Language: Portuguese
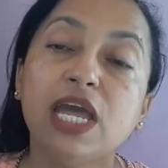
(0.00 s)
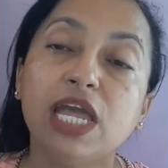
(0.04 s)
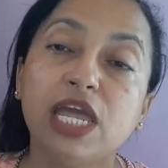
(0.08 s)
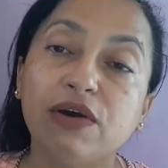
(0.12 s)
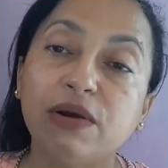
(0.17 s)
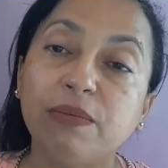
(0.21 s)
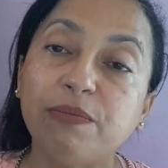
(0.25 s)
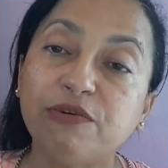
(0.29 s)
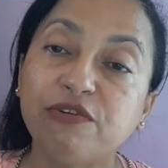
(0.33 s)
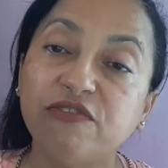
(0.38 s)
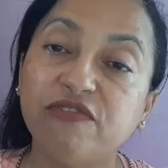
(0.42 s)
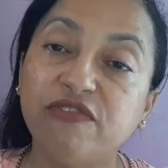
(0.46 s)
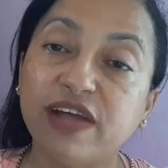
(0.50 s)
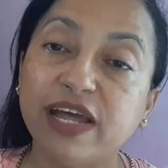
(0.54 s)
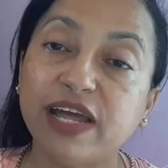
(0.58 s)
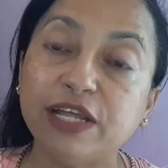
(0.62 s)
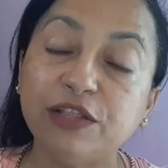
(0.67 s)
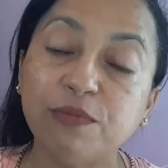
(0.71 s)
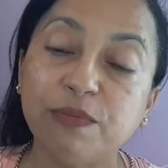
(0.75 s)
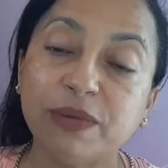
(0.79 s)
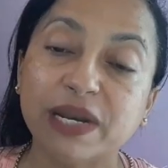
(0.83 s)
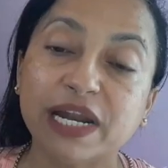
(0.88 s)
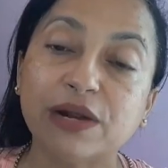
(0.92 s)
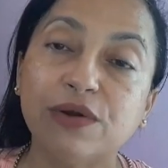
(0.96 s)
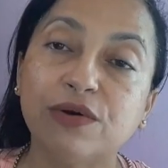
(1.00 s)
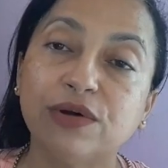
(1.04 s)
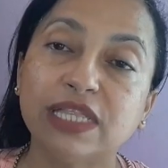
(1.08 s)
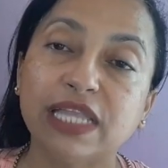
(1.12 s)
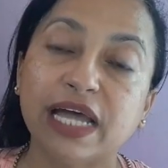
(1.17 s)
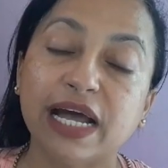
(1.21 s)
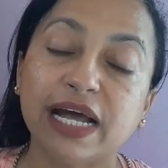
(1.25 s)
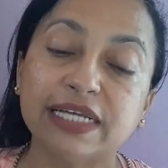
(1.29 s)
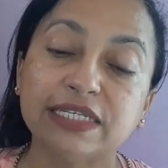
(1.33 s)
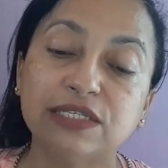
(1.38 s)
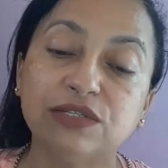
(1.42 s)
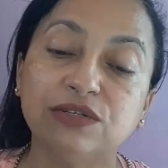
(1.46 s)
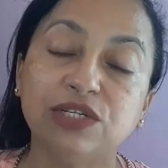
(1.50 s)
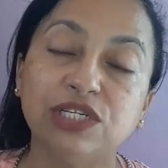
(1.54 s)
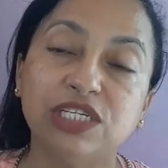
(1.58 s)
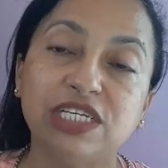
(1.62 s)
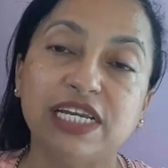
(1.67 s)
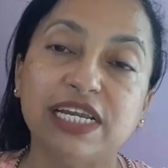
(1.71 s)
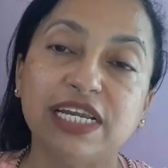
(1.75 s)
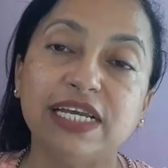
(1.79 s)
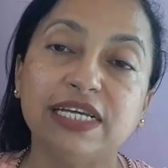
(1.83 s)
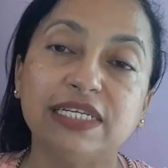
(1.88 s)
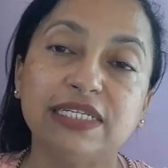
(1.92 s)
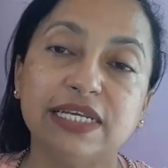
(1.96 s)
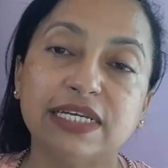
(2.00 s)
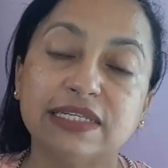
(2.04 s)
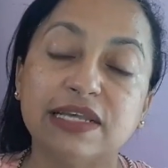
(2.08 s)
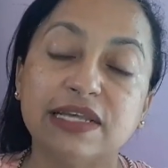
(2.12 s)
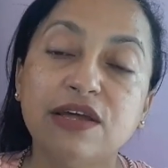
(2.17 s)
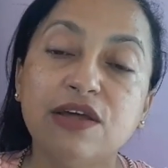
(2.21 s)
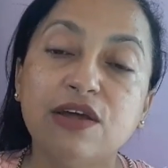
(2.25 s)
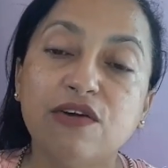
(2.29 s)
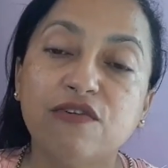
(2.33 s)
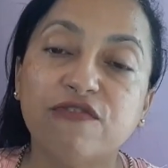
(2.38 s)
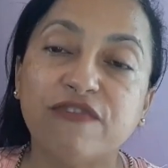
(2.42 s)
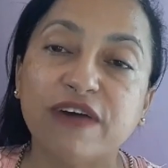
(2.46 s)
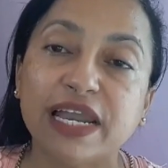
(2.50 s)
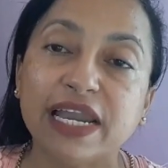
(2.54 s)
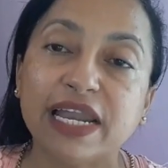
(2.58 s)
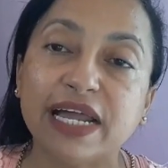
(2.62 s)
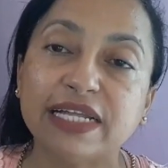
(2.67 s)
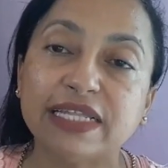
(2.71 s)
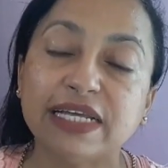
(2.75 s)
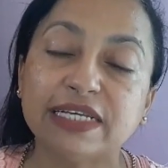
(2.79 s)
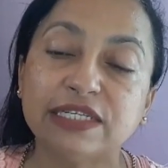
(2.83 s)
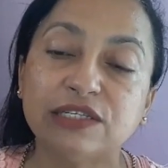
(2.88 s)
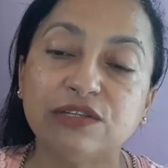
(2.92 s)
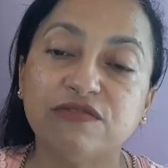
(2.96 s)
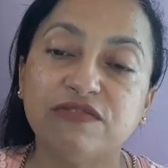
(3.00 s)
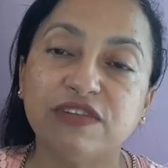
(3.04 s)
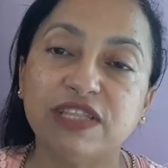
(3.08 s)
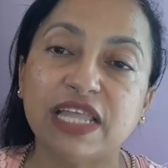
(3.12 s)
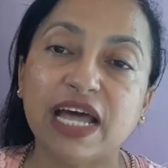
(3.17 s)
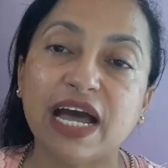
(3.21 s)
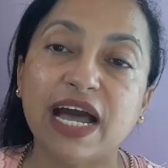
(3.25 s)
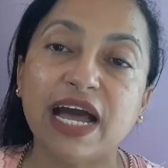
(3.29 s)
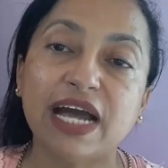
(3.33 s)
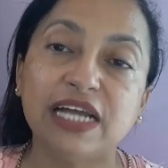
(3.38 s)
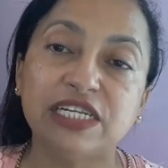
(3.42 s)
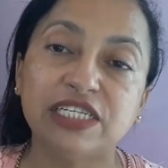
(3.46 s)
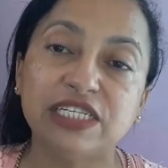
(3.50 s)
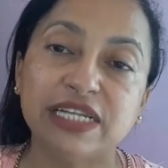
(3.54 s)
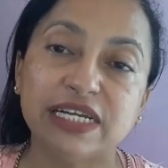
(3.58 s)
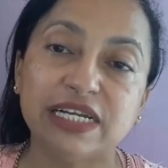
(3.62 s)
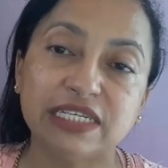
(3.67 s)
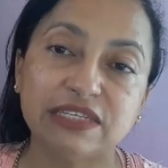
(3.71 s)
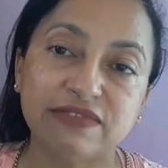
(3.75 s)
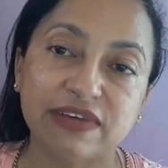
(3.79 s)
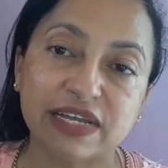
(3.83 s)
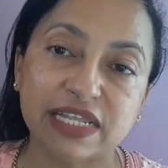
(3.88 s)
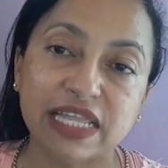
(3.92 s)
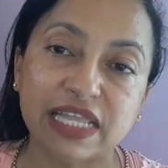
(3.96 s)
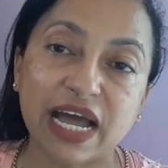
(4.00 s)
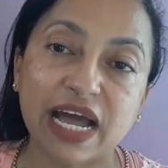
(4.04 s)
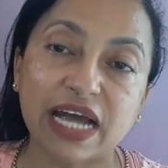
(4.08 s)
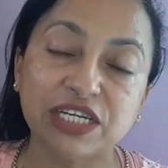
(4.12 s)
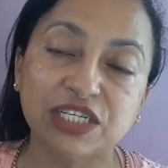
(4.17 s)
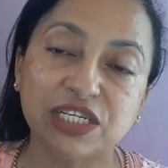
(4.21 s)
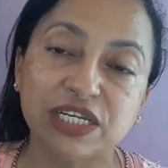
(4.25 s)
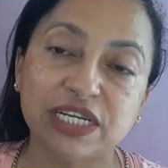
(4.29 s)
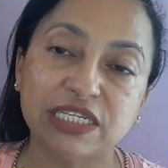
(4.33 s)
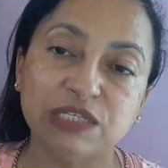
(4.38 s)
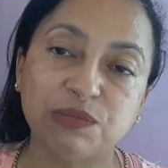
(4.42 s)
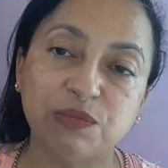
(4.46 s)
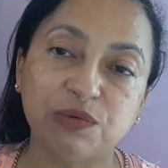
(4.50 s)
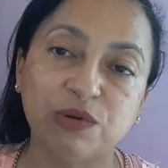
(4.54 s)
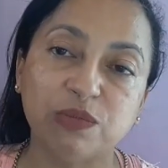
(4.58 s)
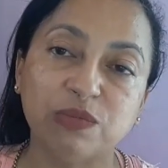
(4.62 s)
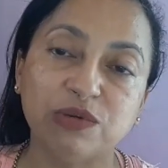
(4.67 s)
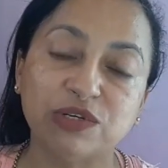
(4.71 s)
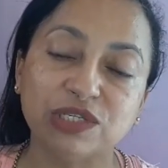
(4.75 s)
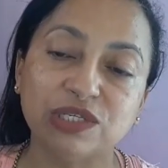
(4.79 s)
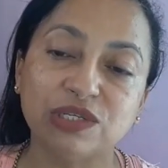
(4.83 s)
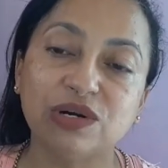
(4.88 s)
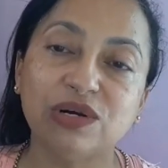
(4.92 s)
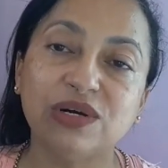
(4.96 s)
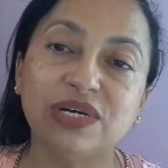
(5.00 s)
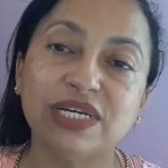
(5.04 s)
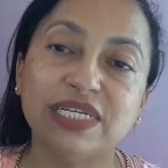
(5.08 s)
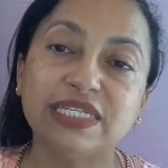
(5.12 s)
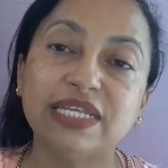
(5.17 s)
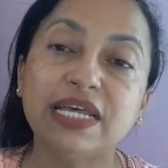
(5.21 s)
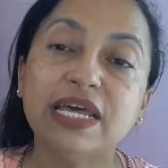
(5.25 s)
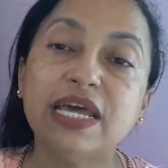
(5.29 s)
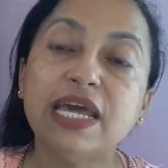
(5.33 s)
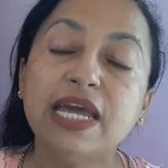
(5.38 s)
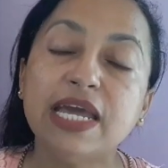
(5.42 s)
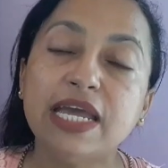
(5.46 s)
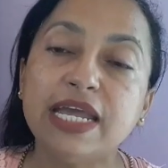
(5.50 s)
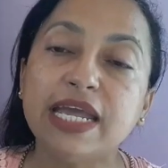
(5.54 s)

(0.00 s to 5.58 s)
E eu aproveito para contar as notícias, falar das novidades, das vantagens, das promoções.